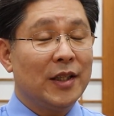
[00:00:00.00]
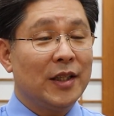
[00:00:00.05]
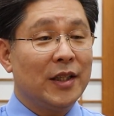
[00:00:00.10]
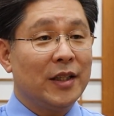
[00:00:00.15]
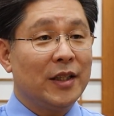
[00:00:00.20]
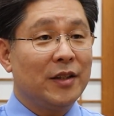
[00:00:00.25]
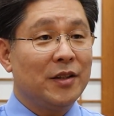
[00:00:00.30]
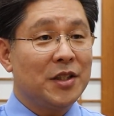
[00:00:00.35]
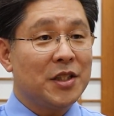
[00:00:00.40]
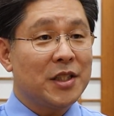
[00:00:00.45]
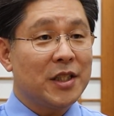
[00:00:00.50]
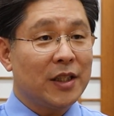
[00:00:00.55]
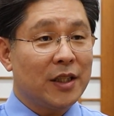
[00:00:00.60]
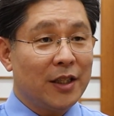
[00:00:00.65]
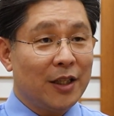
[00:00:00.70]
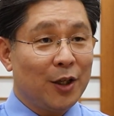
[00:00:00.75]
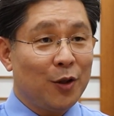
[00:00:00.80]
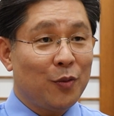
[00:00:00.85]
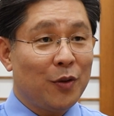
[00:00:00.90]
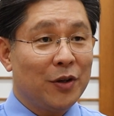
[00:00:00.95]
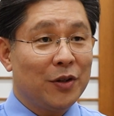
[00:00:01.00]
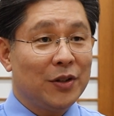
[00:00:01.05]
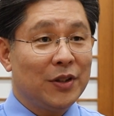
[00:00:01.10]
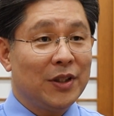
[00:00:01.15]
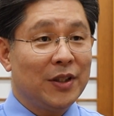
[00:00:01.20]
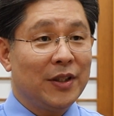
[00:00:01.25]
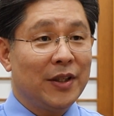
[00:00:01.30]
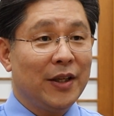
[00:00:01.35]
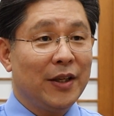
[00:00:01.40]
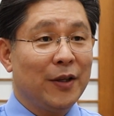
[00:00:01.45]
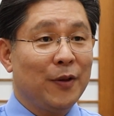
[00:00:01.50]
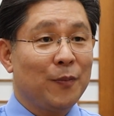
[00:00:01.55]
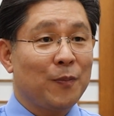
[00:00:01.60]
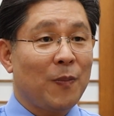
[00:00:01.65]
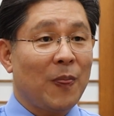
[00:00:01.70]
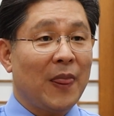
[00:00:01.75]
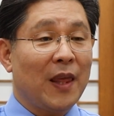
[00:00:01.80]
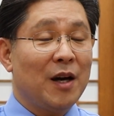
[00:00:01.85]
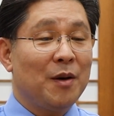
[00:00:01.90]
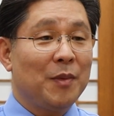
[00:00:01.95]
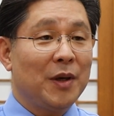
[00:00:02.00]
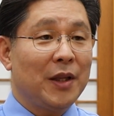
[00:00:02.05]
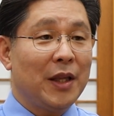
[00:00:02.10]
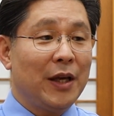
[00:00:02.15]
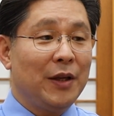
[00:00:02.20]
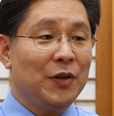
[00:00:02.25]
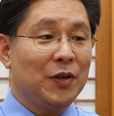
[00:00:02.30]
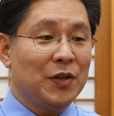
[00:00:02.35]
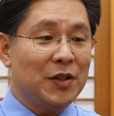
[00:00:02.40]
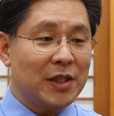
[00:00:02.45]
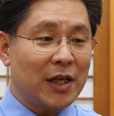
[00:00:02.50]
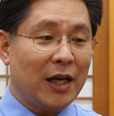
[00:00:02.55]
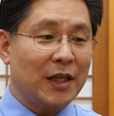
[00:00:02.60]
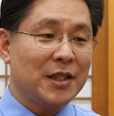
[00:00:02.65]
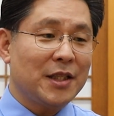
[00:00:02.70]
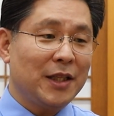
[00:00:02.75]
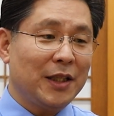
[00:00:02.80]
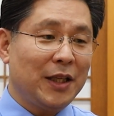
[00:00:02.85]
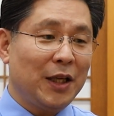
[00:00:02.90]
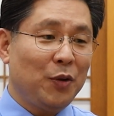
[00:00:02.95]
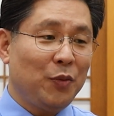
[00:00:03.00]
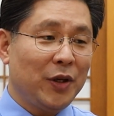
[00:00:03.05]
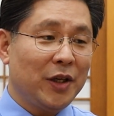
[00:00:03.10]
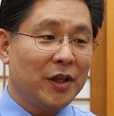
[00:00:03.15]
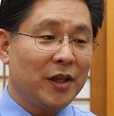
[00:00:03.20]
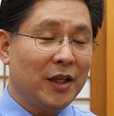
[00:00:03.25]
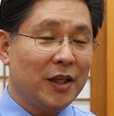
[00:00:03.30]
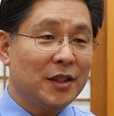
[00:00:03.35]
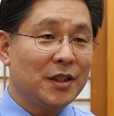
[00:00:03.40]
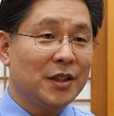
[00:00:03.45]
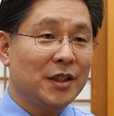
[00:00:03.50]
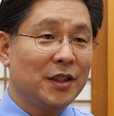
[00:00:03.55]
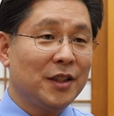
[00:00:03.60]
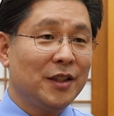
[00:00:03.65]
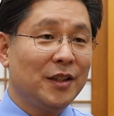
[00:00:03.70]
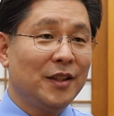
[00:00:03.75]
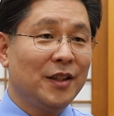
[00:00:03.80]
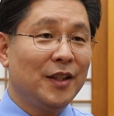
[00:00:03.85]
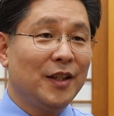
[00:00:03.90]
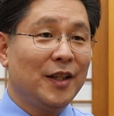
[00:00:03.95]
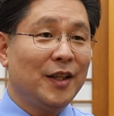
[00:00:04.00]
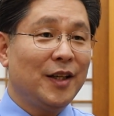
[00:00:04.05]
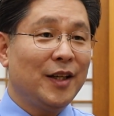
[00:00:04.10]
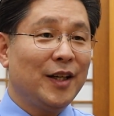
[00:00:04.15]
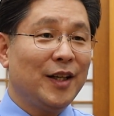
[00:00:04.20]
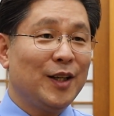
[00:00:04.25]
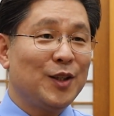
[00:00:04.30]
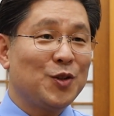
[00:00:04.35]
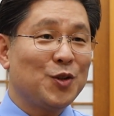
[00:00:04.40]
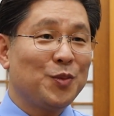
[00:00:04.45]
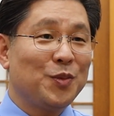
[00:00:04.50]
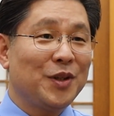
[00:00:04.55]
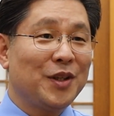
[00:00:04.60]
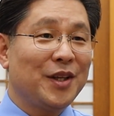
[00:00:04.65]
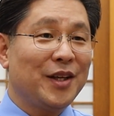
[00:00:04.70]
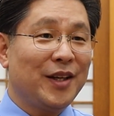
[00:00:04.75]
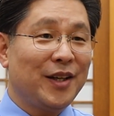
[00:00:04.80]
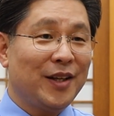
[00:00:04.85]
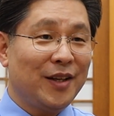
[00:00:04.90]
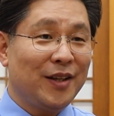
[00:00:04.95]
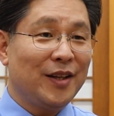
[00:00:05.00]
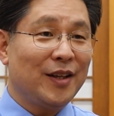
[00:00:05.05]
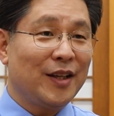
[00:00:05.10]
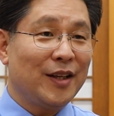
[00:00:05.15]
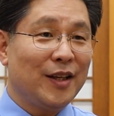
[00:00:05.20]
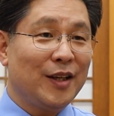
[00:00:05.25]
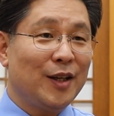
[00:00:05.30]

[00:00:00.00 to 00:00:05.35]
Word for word: 아, 일을 시작하게 되었는데 아마 내년 4차 대회까지 좀 이렇게